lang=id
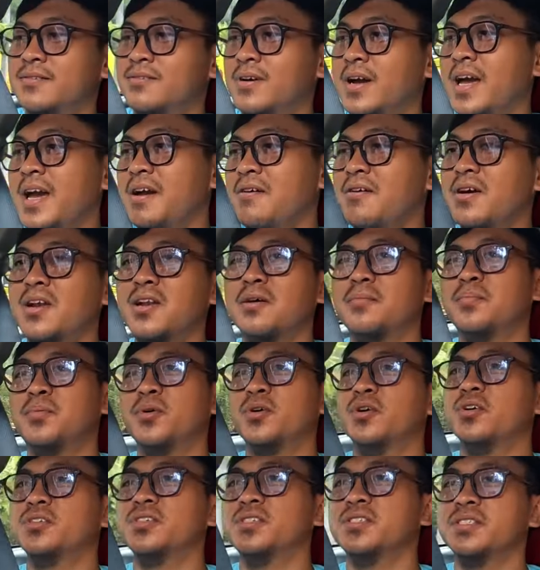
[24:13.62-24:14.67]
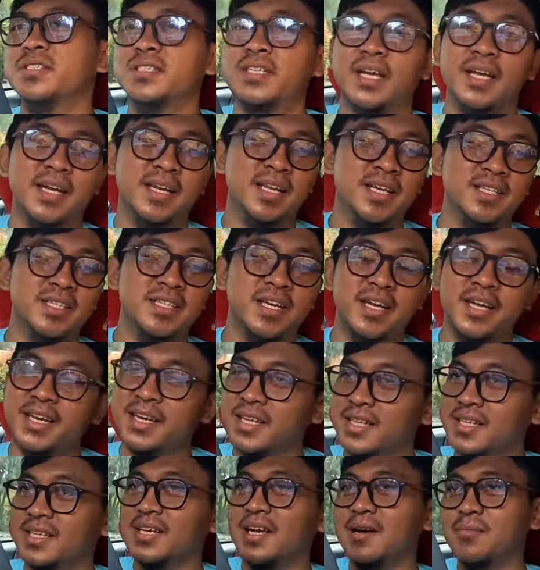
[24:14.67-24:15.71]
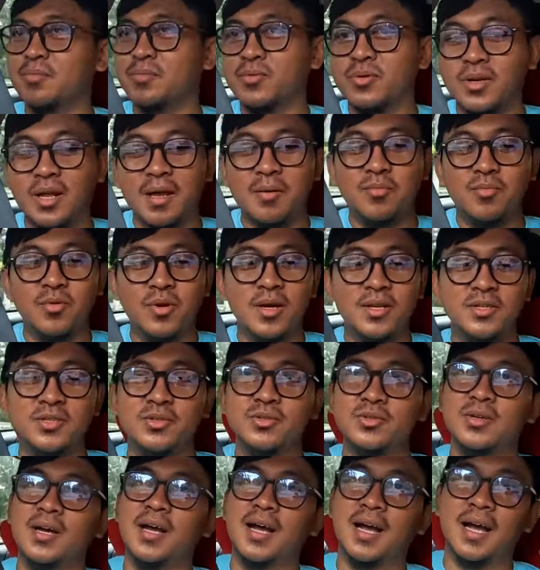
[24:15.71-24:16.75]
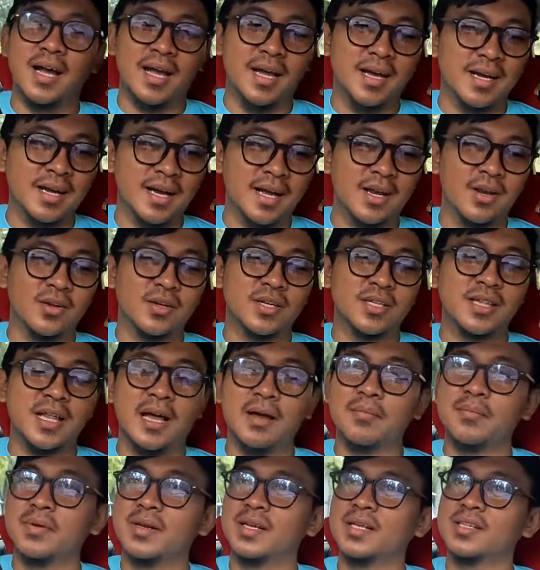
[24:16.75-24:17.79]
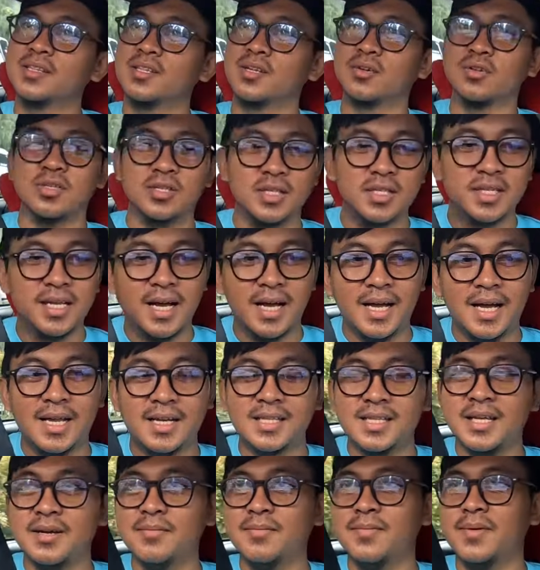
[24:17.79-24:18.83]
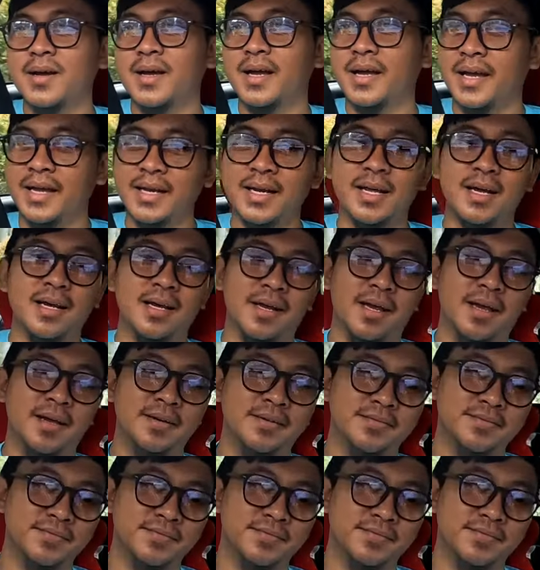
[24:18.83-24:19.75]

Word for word: Well, walaupun cere-cere 30 ribuan juga Kalau kita ambilin terus di Jakarta mah enak ya